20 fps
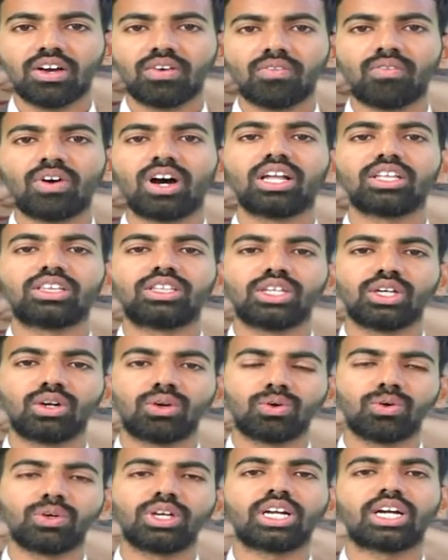వాళ్ళ
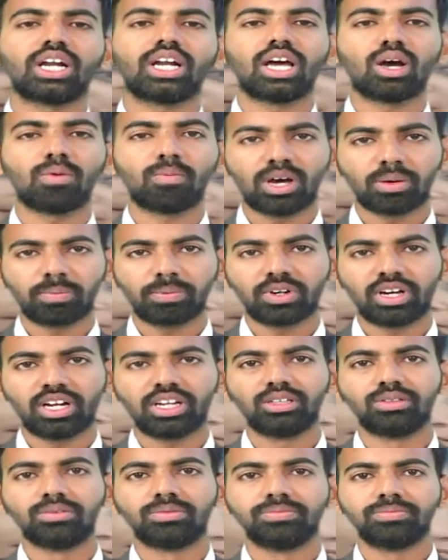తీరులో ఎక్కడా మార్పు
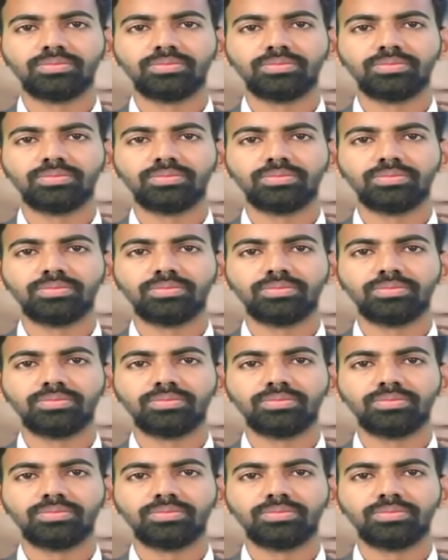రాలేదు